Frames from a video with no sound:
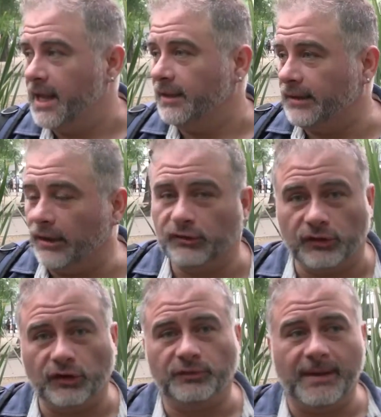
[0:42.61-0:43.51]
Si
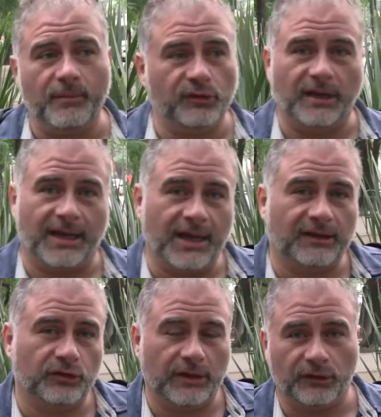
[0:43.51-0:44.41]
nosotros vemos el
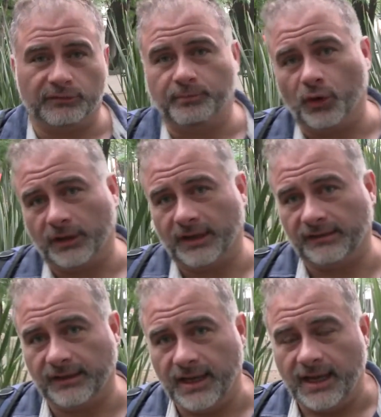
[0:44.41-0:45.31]
caso de los
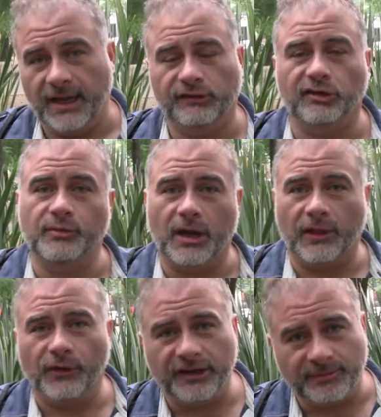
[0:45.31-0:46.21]
porquis, estos
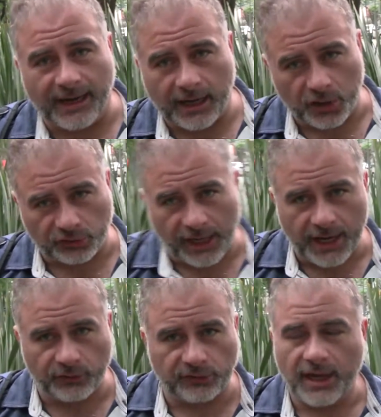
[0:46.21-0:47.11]
violadores
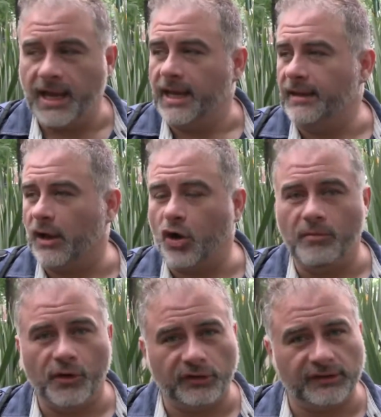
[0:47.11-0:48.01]
veracruzanos, y de
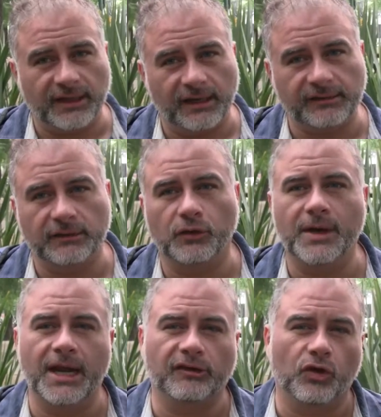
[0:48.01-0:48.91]
cómo no se están haciendo
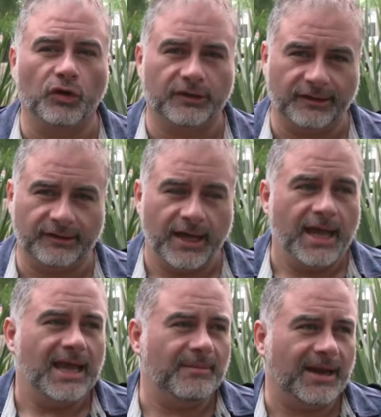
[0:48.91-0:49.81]
bien las cosas,
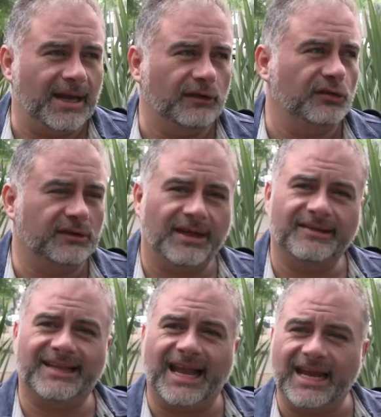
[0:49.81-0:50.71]
imagínense
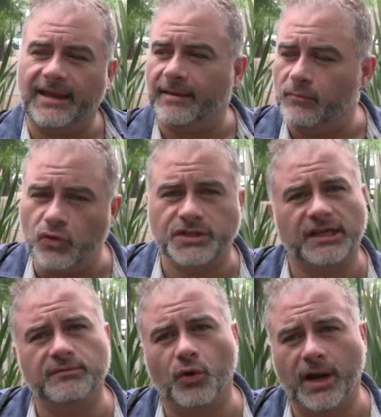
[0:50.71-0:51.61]
ustedes la ira de
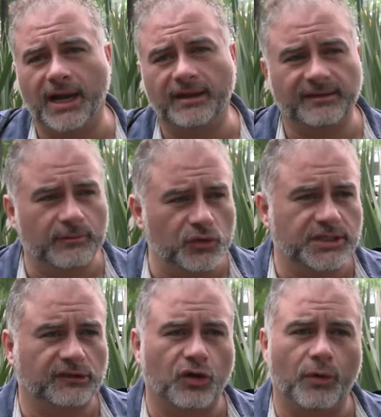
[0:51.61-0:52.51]
muchas mujeres, de
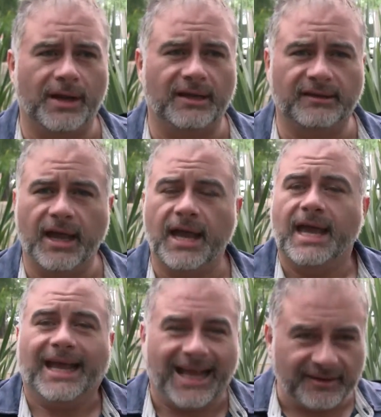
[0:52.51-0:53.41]
muchas jóvenes,
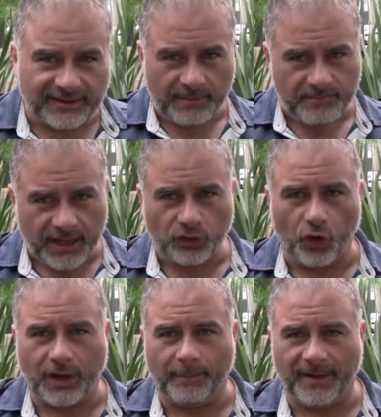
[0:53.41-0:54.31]
que están viendo
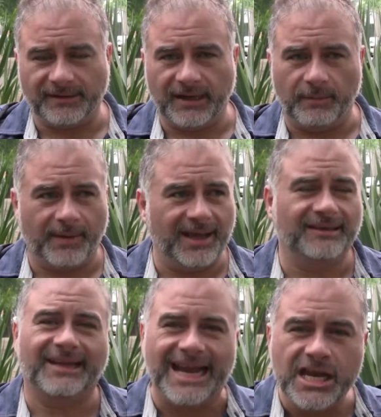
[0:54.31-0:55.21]
lo que pasa en el
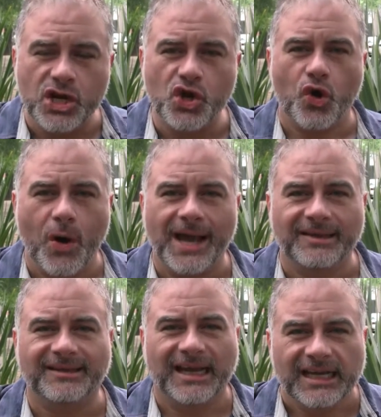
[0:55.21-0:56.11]
país y no hay
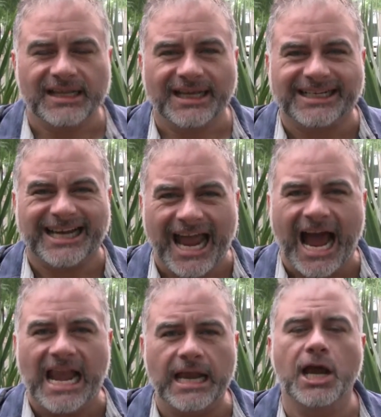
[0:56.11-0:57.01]
salida
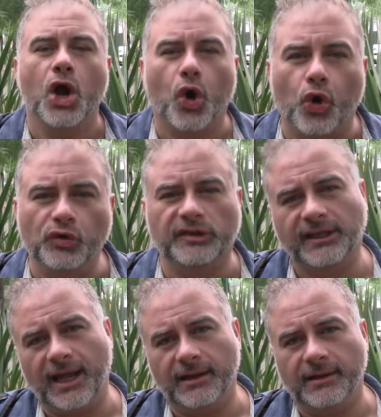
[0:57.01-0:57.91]
real,
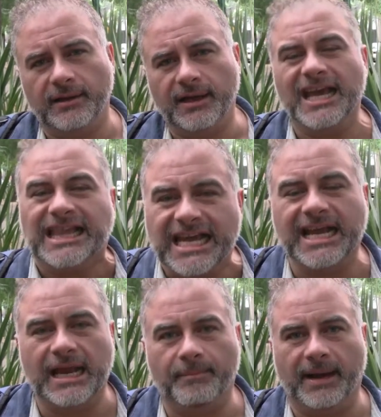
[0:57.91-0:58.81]
justa y
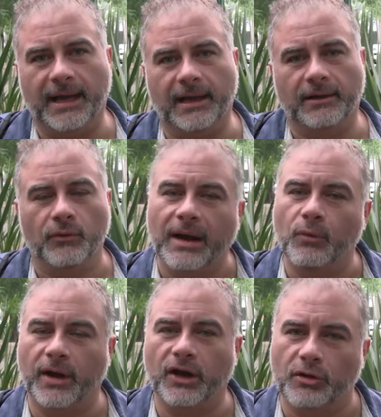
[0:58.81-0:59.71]
digna para una
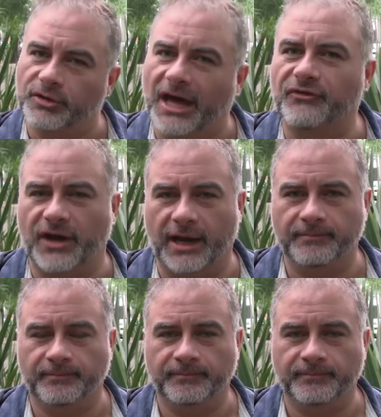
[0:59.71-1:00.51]
mujer como Dafne.